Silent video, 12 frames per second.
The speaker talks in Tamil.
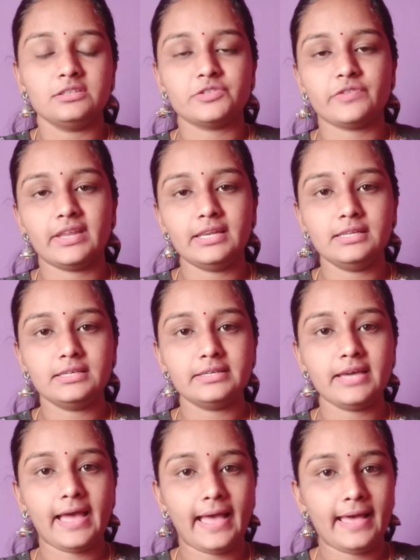ஜுவல்லு
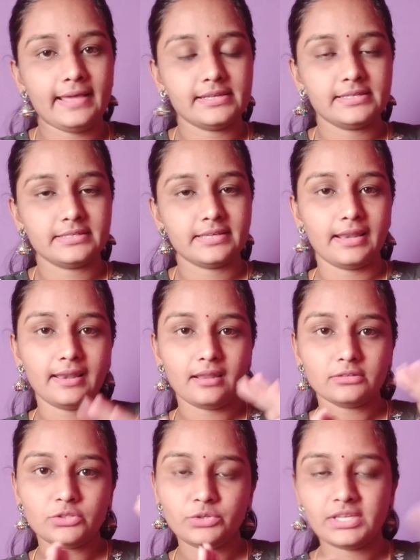ஹேரு
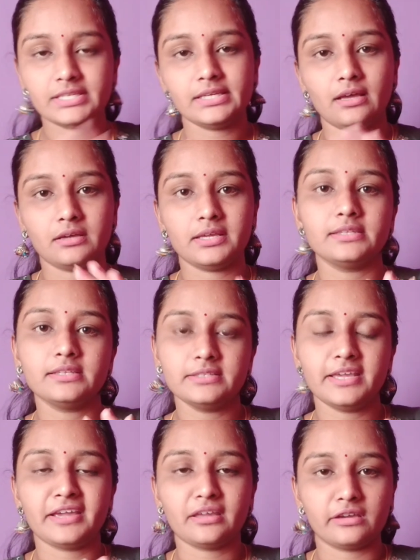எல்லாத்தையும் டீட்டெயிலாக எது
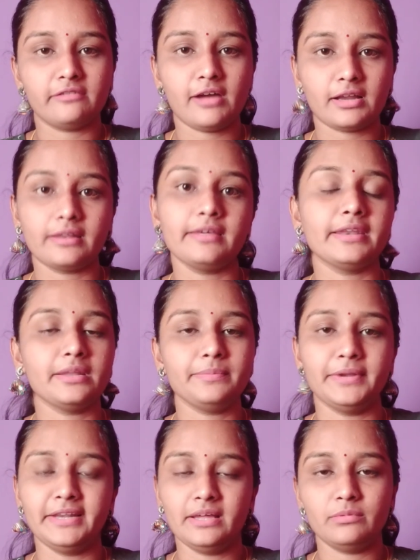எது எங்கெங்கே வாங்கினா என்ன
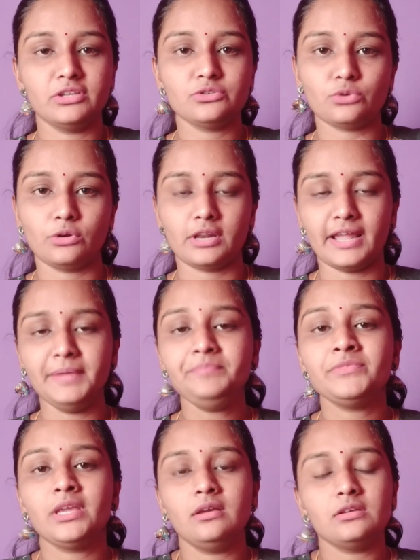பண்ண அப்படின்னு சொல்கிறேன்
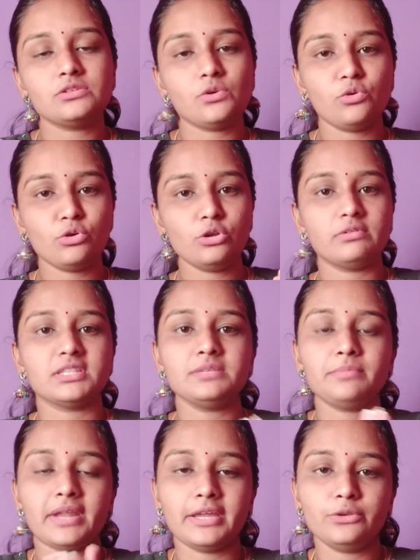ஸோ உங்களுக்கு
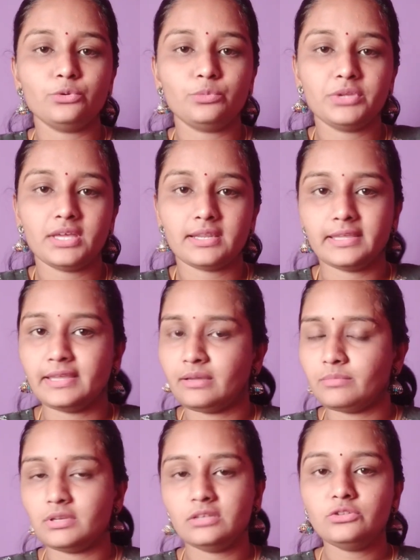வந்து பிரைட் டு பியா இருக்கீங்க
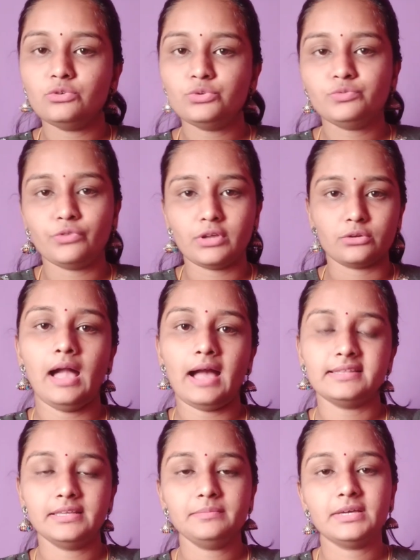அப்படின்னா அது யூஸ்ஃபுல்லாக
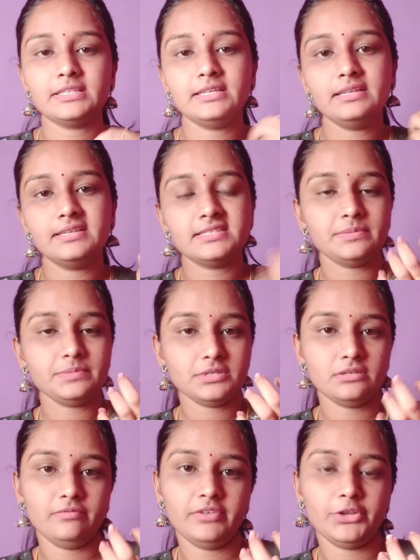இருக்கும் அதே மாதிரி
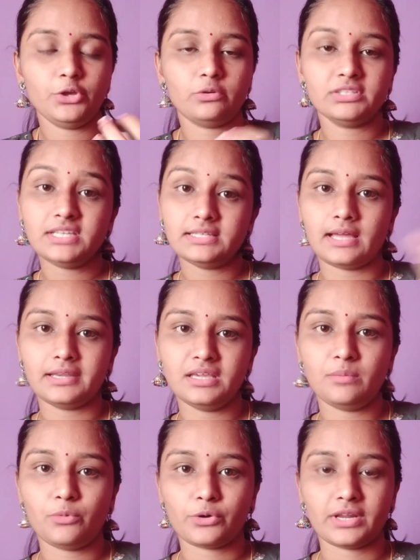ரிசப்ஷன் வீடியோ வந்து நான்
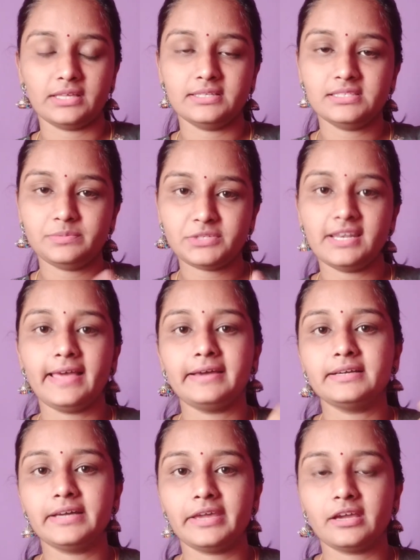தனியாக போடுறேன் ரிசப்ஷன்
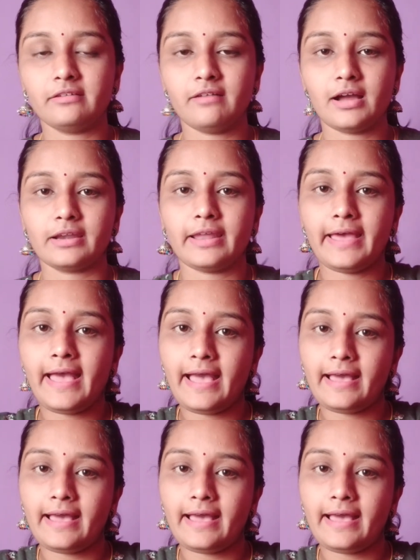லேங்கா எங்கே வாங்கினேன்